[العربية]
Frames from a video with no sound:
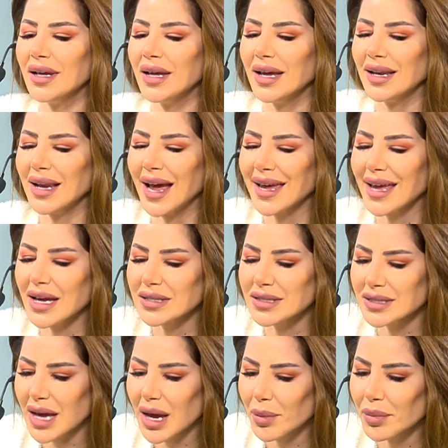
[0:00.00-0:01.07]
الحياة
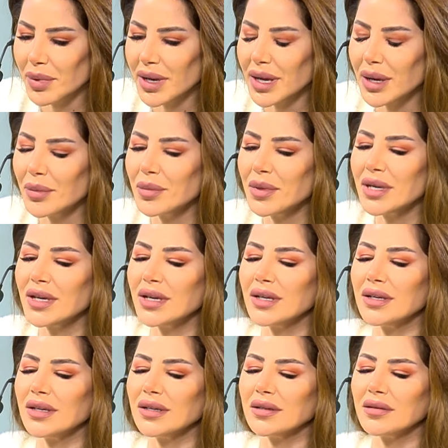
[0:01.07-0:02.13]
الصعبة من
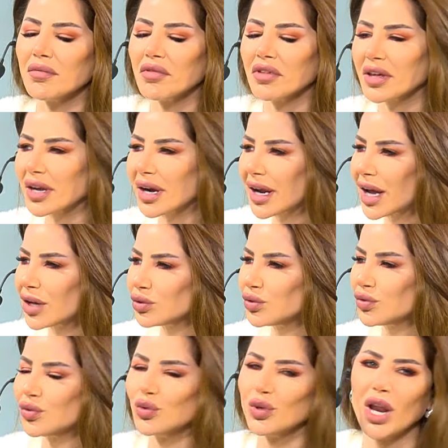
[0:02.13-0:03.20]
الذكريات
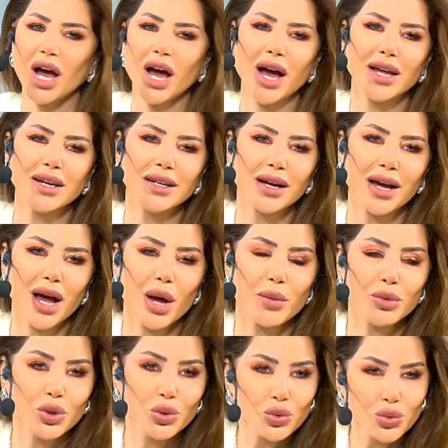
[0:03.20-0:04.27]
طفولة عالقة
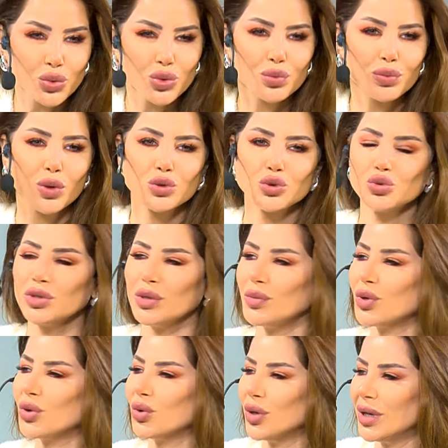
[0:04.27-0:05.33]
من ندوب موجودة
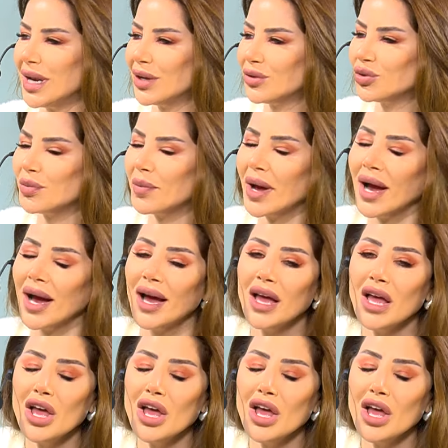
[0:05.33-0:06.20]
بالروح لا تمحى